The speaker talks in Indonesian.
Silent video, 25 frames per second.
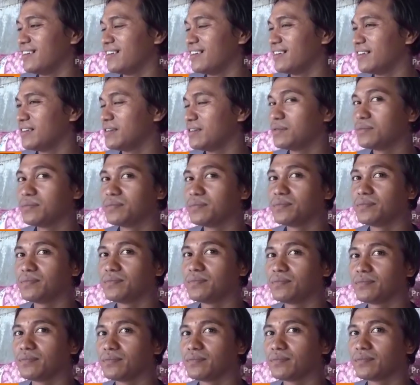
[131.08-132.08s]
kurangnya
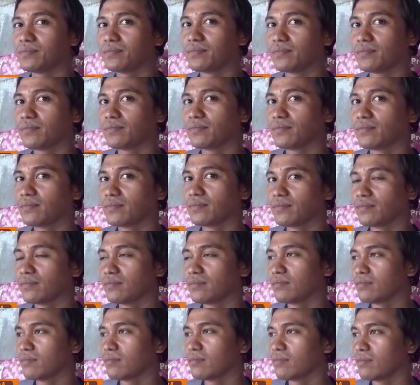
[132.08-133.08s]
kira-kira berapa persen
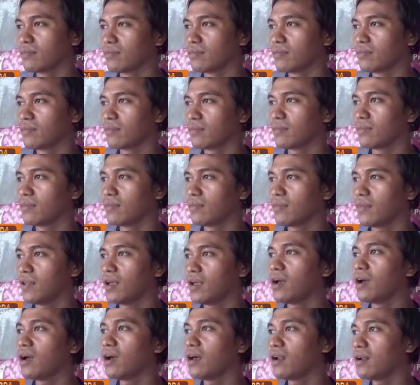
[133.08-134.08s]
mas?
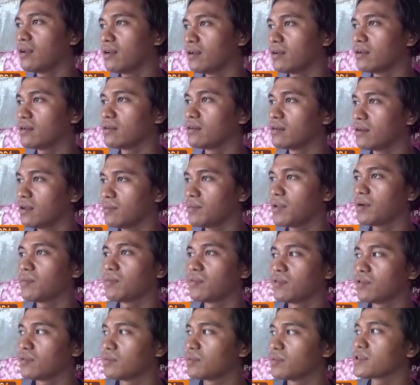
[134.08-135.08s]
Dari ya biasanya.
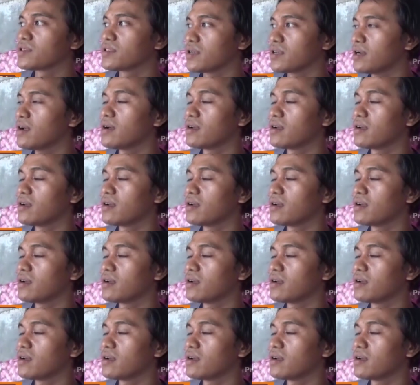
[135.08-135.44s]
50 persen